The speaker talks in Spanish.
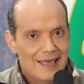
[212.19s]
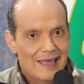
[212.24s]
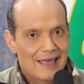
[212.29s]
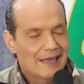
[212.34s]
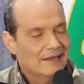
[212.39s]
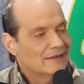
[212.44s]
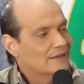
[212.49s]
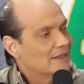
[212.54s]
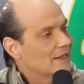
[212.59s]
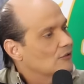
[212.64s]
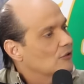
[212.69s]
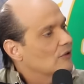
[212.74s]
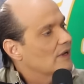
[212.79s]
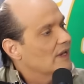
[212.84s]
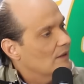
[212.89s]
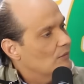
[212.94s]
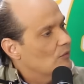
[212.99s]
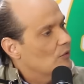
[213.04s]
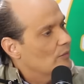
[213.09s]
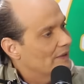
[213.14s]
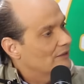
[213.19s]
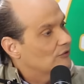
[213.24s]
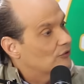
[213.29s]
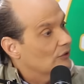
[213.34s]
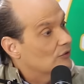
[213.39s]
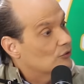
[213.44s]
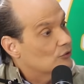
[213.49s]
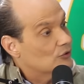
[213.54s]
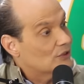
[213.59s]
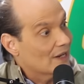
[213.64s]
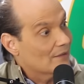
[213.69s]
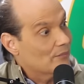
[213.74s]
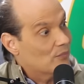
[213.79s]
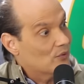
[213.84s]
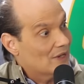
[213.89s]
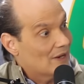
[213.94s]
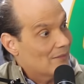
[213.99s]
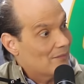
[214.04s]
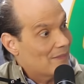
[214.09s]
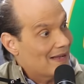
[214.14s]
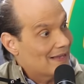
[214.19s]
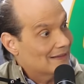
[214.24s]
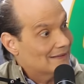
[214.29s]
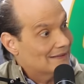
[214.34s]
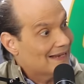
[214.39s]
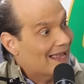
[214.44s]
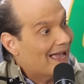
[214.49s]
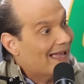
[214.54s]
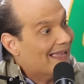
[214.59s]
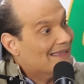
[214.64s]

Entiendo que es el momento de luchar por la patria